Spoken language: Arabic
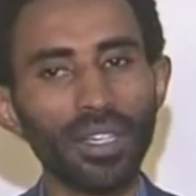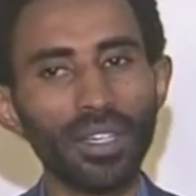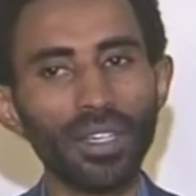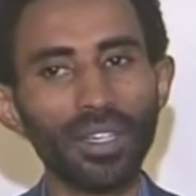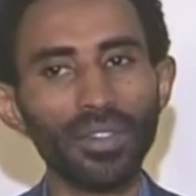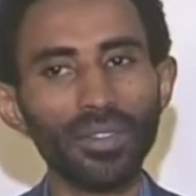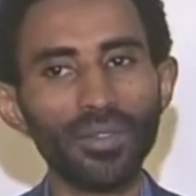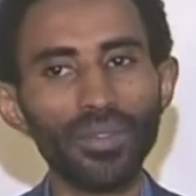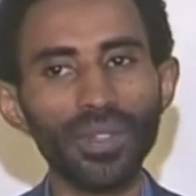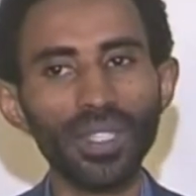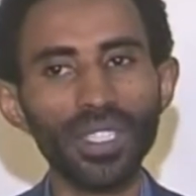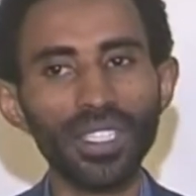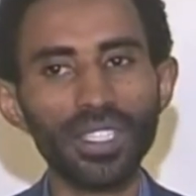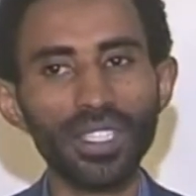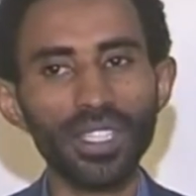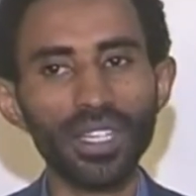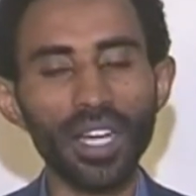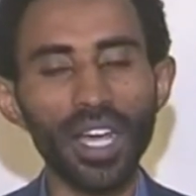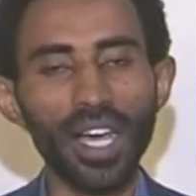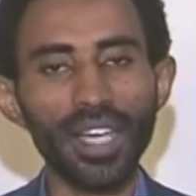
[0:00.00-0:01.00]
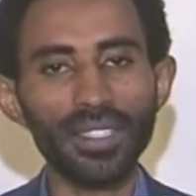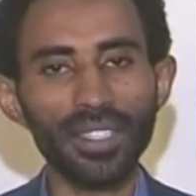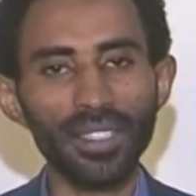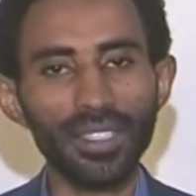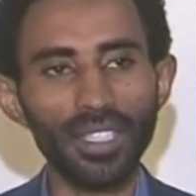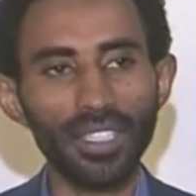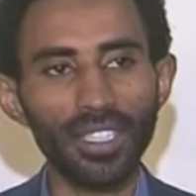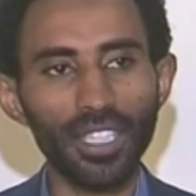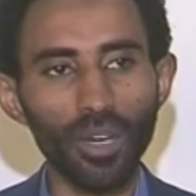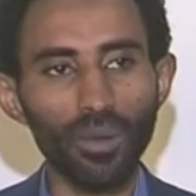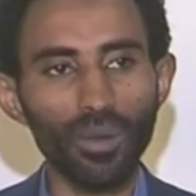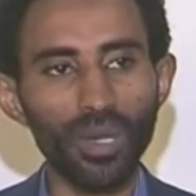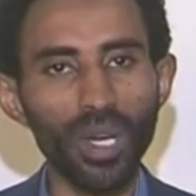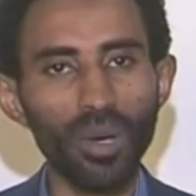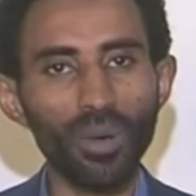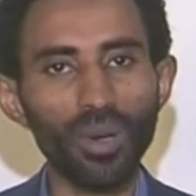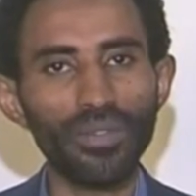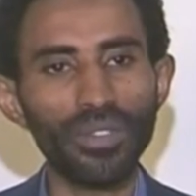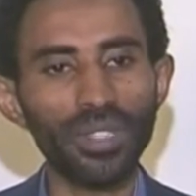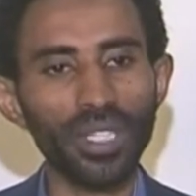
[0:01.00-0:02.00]
في رئاسة الدولة
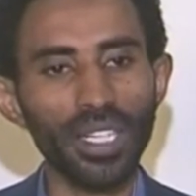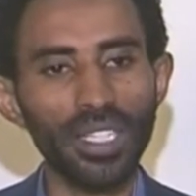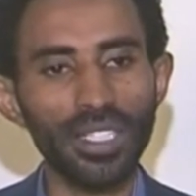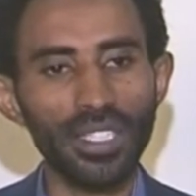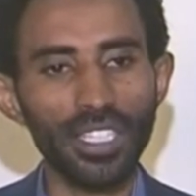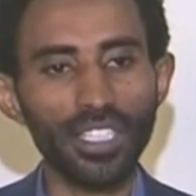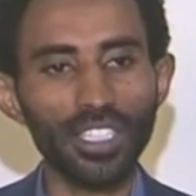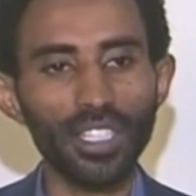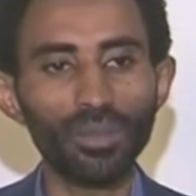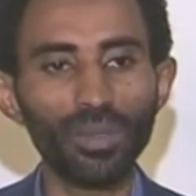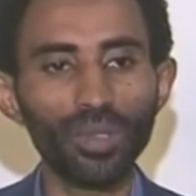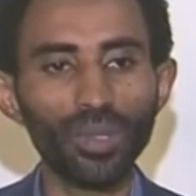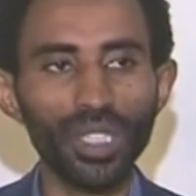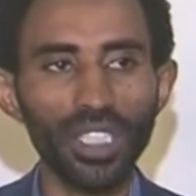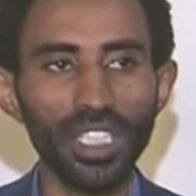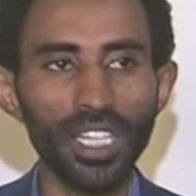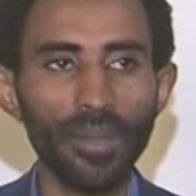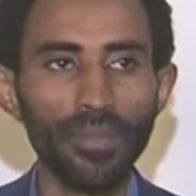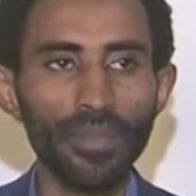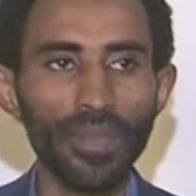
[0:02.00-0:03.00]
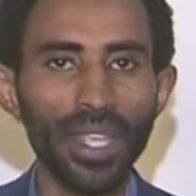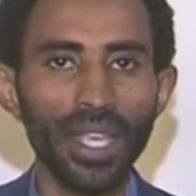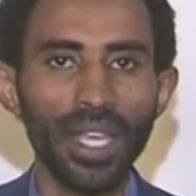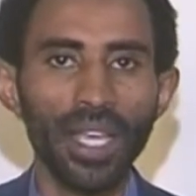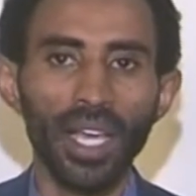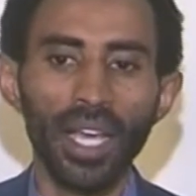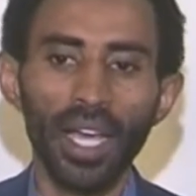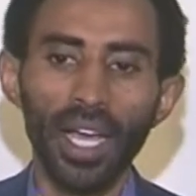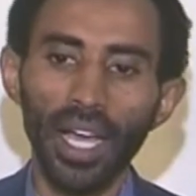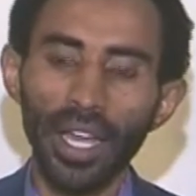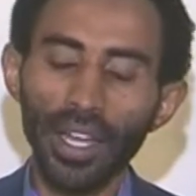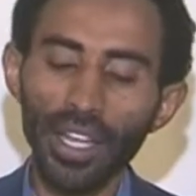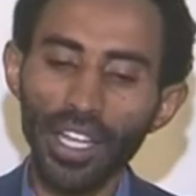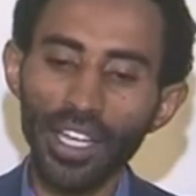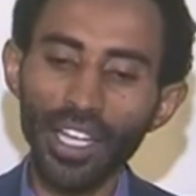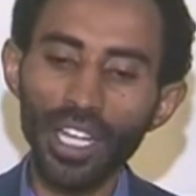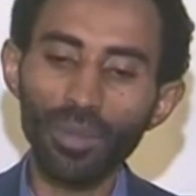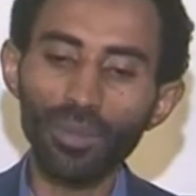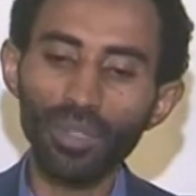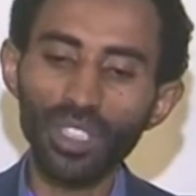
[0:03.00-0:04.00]
وفي رئيس الجمهورية
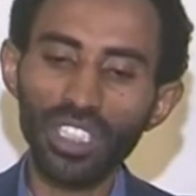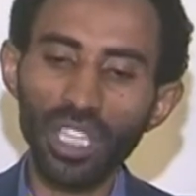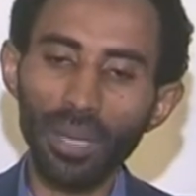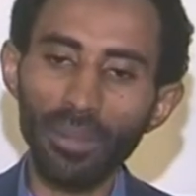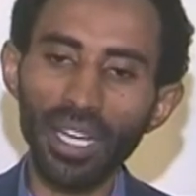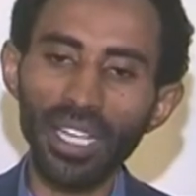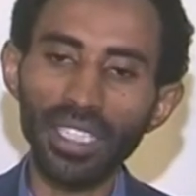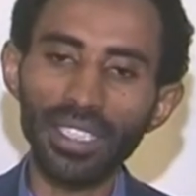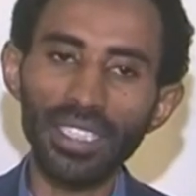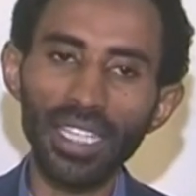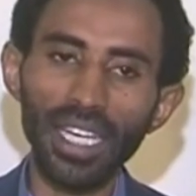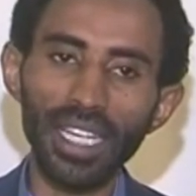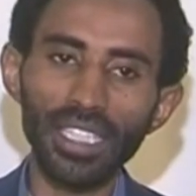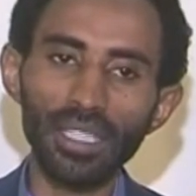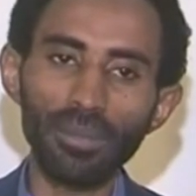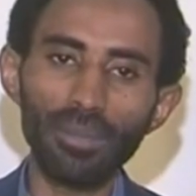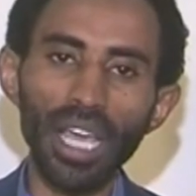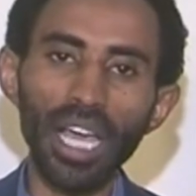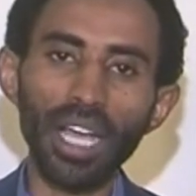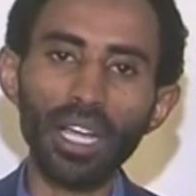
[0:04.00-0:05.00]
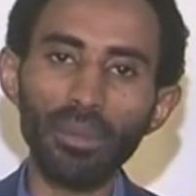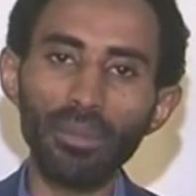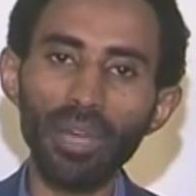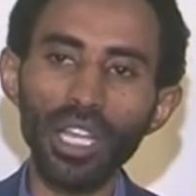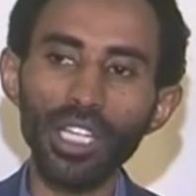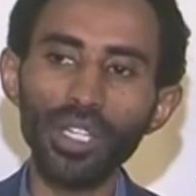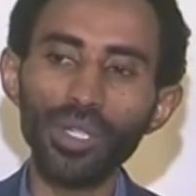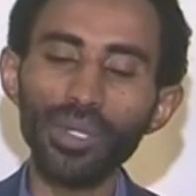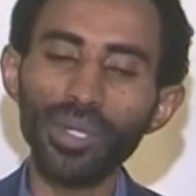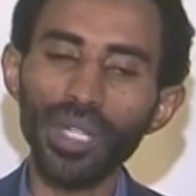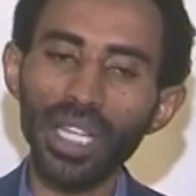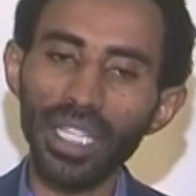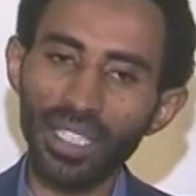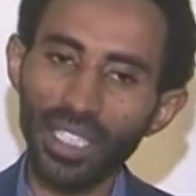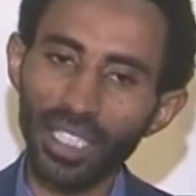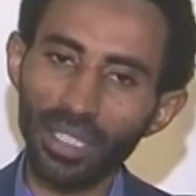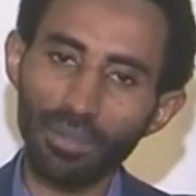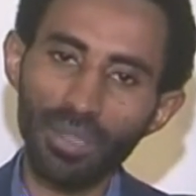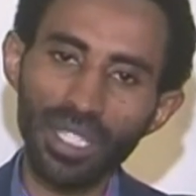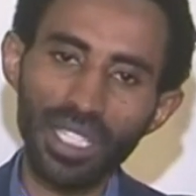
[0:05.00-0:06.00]
أننا المجتمع الجادي بأكمله
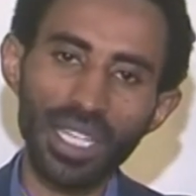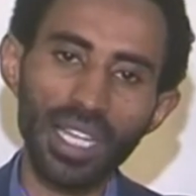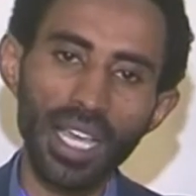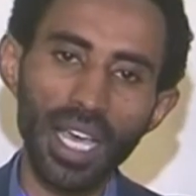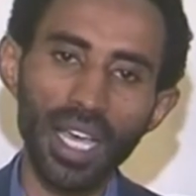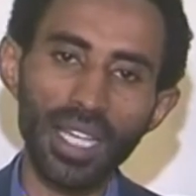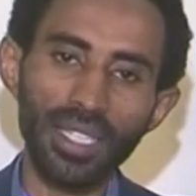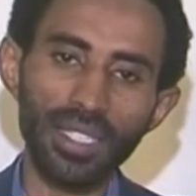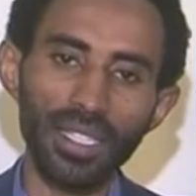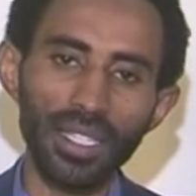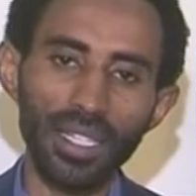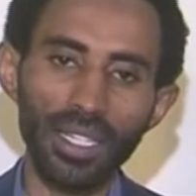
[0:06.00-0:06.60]
نندد مثل هذه